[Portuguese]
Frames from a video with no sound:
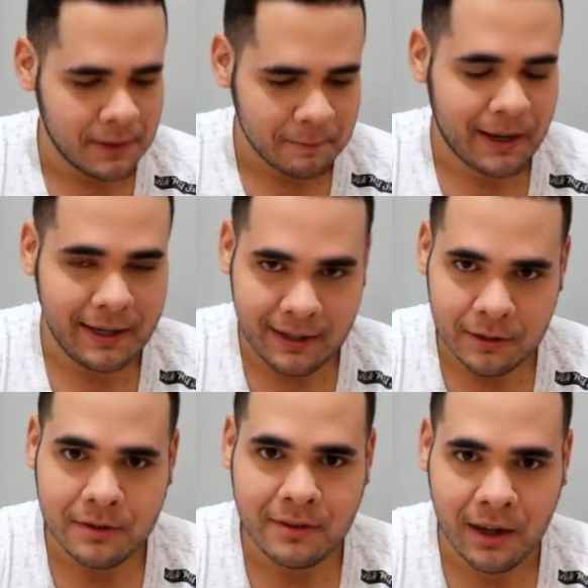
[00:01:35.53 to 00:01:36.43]
Maria
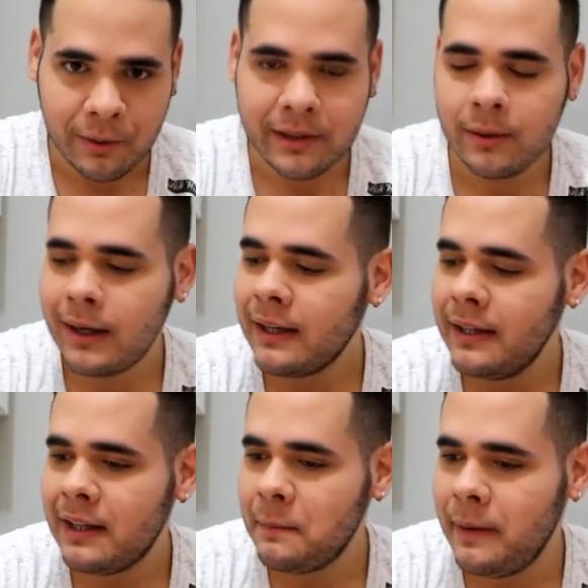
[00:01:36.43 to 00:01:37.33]
do céu. Então
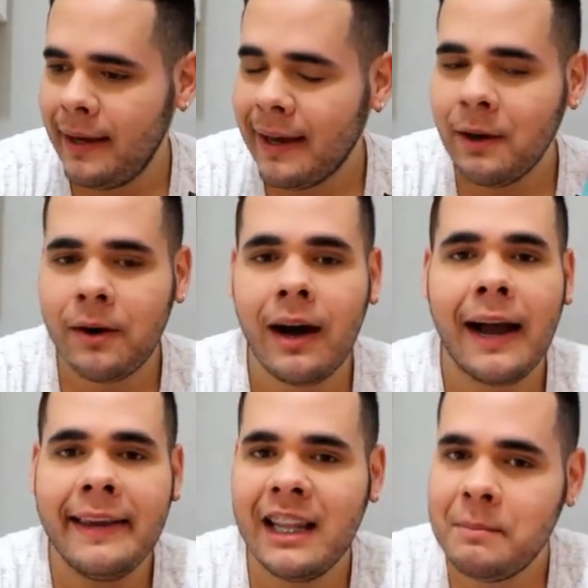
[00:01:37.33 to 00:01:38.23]
aqui também, ó,
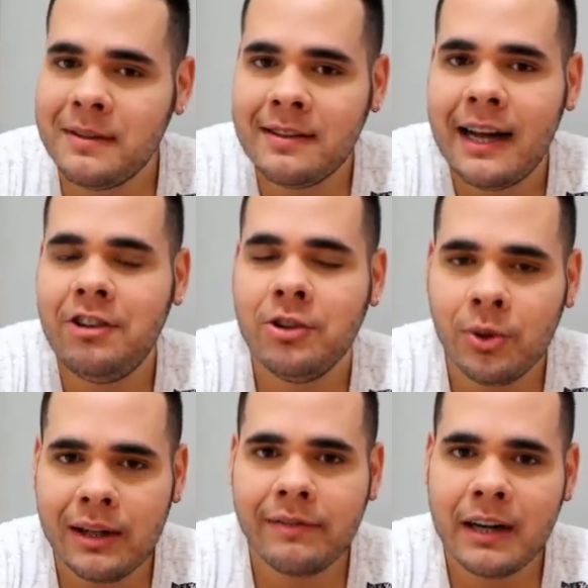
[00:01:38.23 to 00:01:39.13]
aqui na minha cidade, em
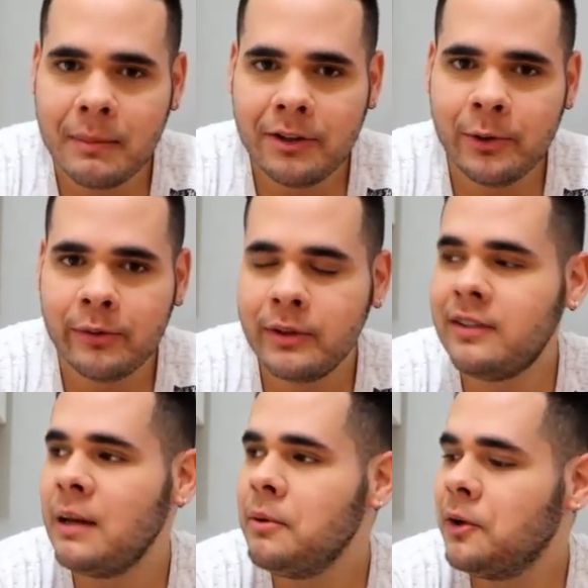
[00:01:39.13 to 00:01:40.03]
toda farmácia eu vou,
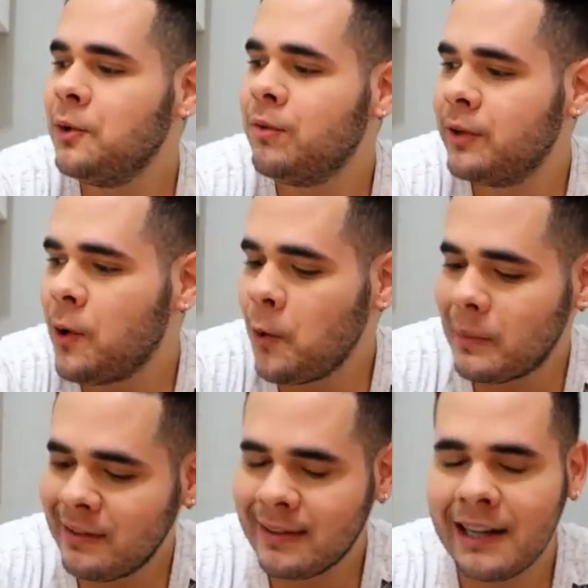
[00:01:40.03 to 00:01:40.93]
sempre quando eu vou em
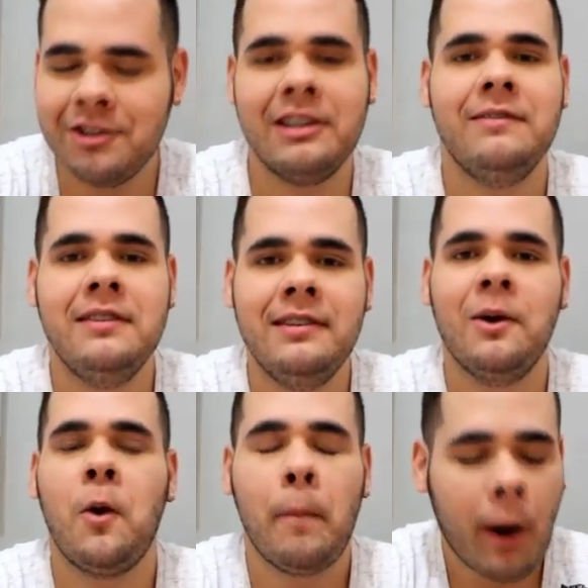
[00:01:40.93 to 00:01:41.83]
alguma cidade aqui
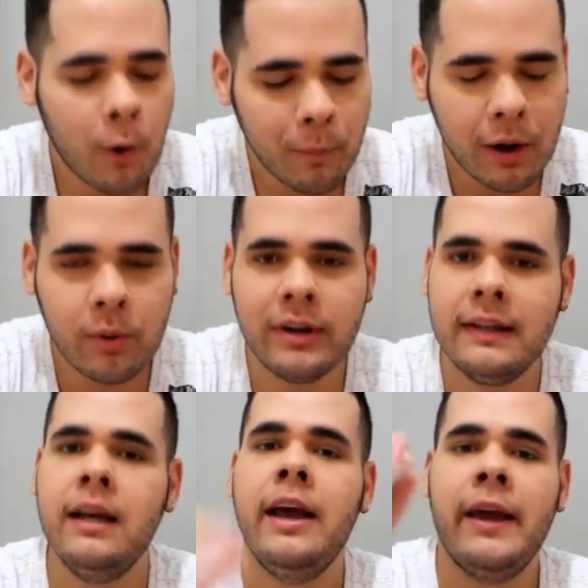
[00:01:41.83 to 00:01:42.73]
vizinha comprar alguma coisa,